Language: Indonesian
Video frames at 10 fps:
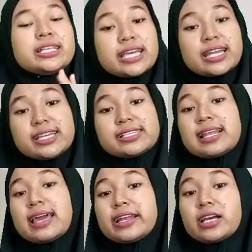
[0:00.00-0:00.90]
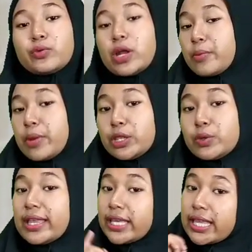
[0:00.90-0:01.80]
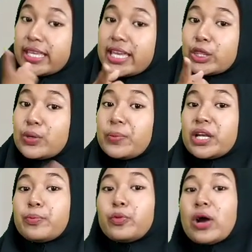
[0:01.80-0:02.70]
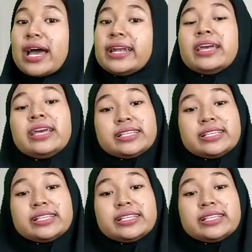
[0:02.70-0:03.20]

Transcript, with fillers: Jadi selain kedua nama itu hati-hati itu penipuan.